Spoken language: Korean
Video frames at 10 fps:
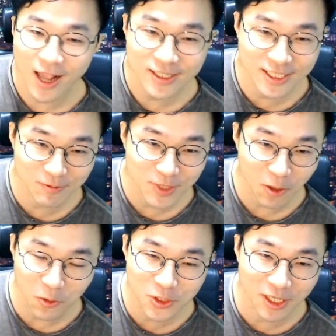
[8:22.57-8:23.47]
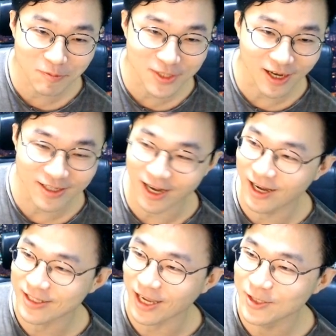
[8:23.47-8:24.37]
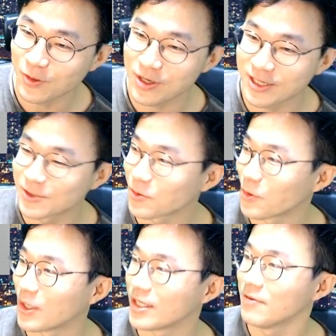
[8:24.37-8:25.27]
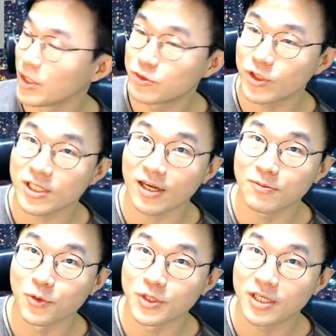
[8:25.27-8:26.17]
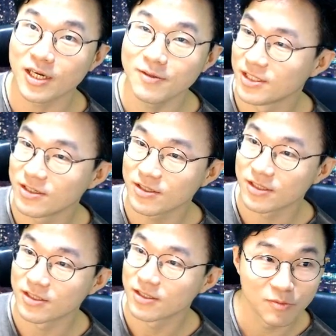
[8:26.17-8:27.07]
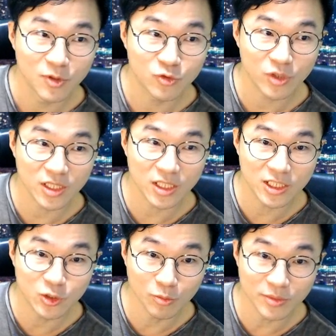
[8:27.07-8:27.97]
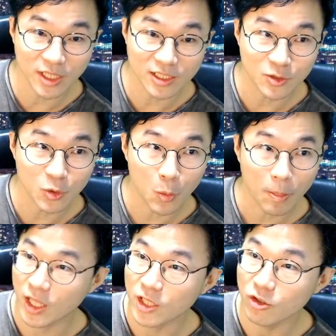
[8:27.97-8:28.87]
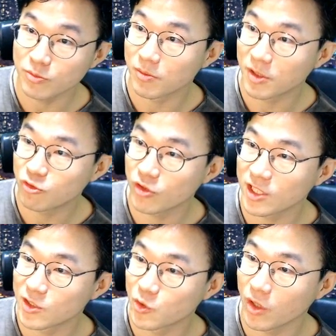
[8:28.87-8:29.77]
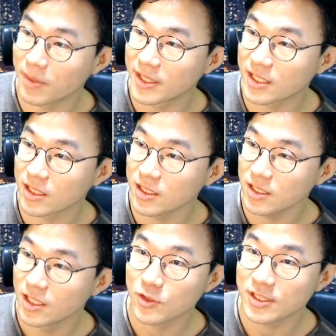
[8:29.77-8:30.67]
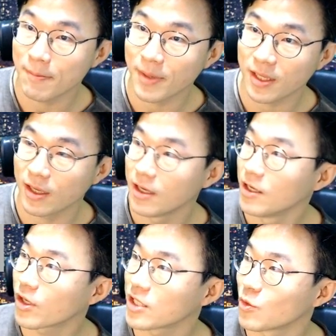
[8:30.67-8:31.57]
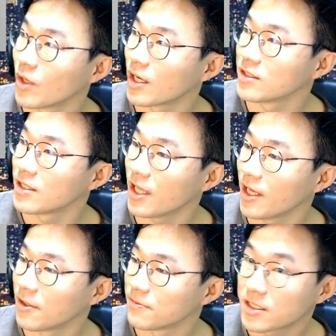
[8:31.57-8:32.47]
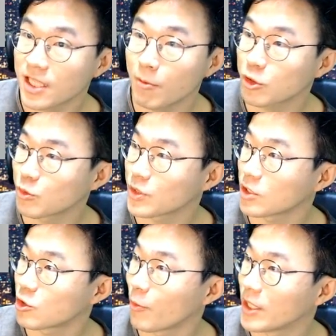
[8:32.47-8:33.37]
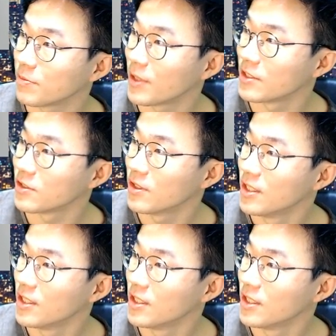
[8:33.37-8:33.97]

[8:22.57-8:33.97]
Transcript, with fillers: 핵심 상권이랍니다. 야, 다이소가 그 정도가 돼. 매출액 잠깐 보여드릴까? 이렇게 돼. 매출액이 2조입니다. 2조. 대기업이죠. 매출액 2조에 매장이 1300개. 여기까지 올라갔는데 스타벅스보다도 더 많이 팔죠.